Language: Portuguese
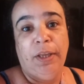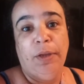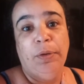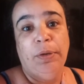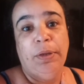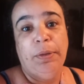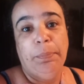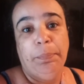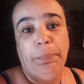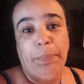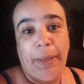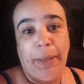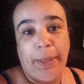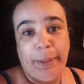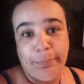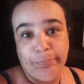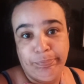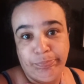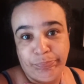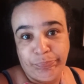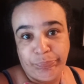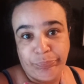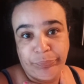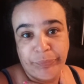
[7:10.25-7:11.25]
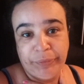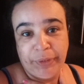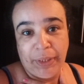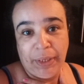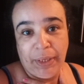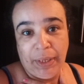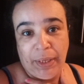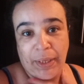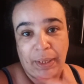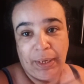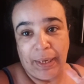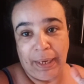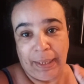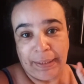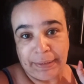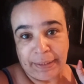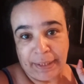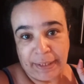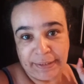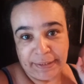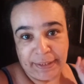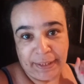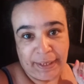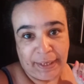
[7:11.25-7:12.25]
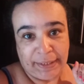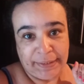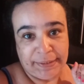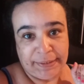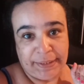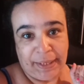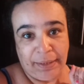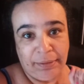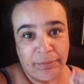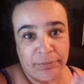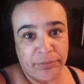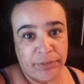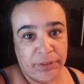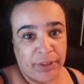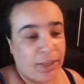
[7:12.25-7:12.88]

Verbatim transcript: eu limpei lá atrás da casa, tá?